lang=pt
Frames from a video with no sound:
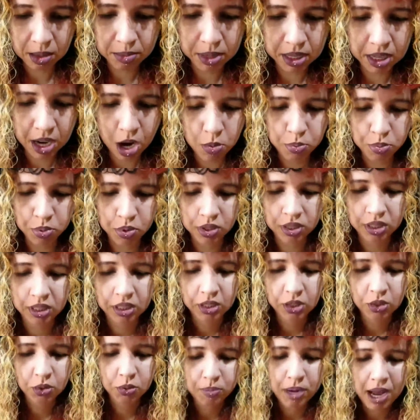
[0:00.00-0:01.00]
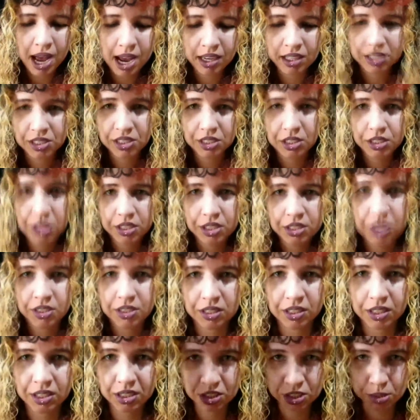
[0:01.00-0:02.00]
a câmera um pouquinho mais
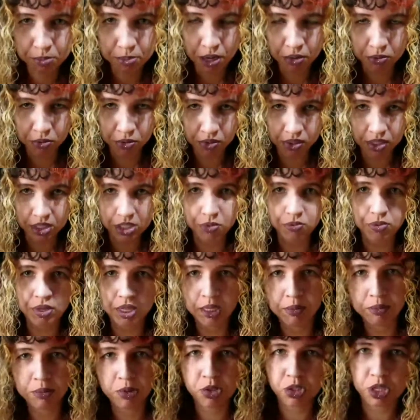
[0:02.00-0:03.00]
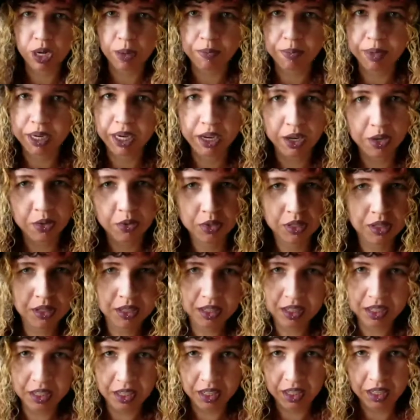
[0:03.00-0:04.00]
distante para vocês verem meu
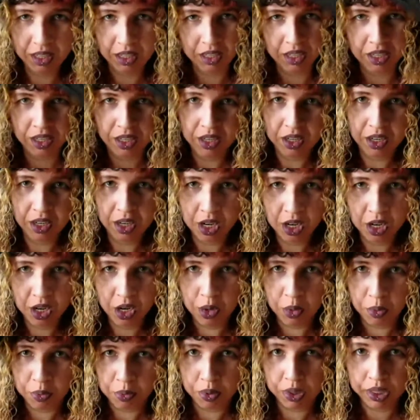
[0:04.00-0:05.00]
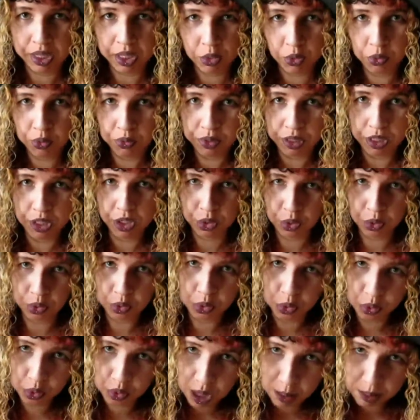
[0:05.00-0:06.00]
chapéu. Porque no
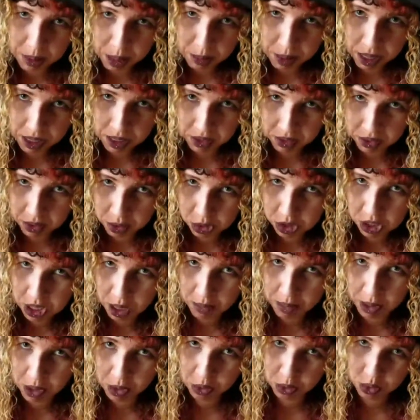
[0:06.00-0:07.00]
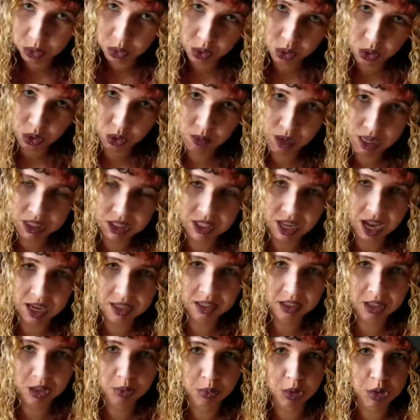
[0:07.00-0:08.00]
vídeo não dá para aparecer o chapéu todo, mas
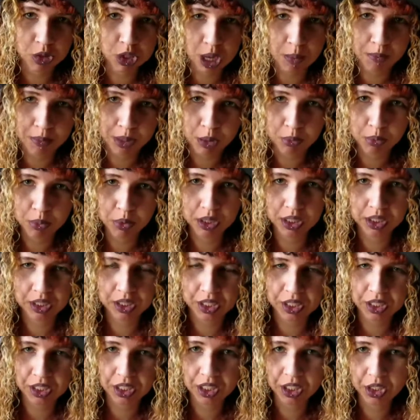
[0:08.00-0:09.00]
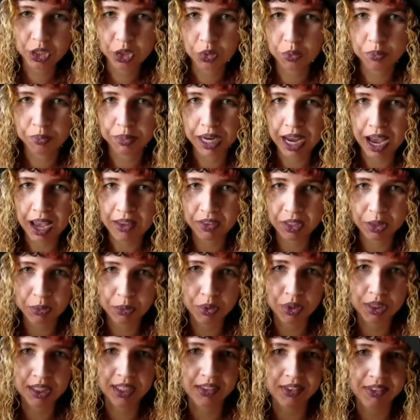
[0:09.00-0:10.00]
tá aqui o meu chapéu bonitinho para
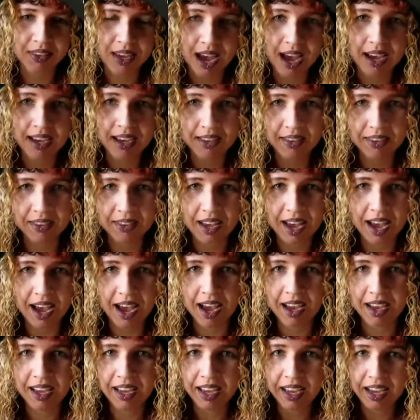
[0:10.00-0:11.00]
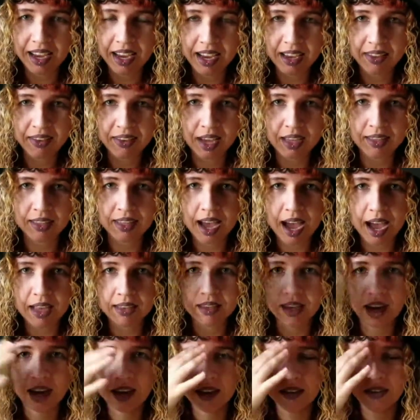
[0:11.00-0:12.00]
simbolizar essa essa
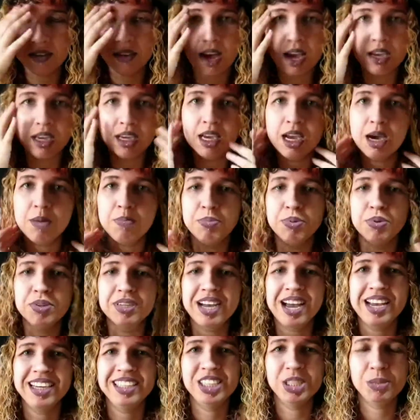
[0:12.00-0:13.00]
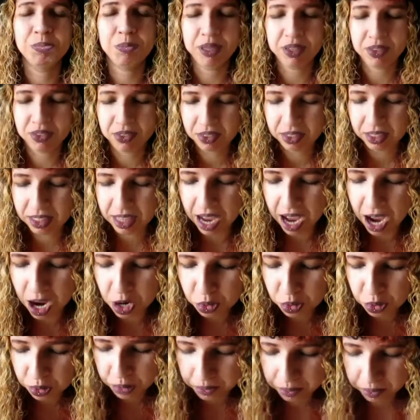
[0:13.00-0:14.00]
data, essa época
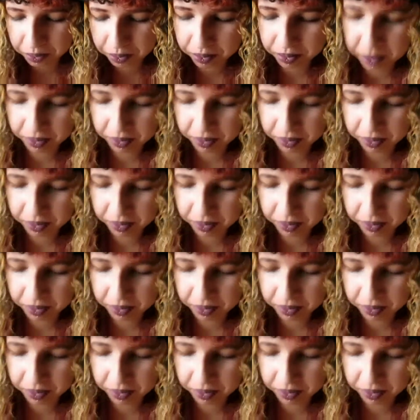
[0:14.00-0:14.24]
especial.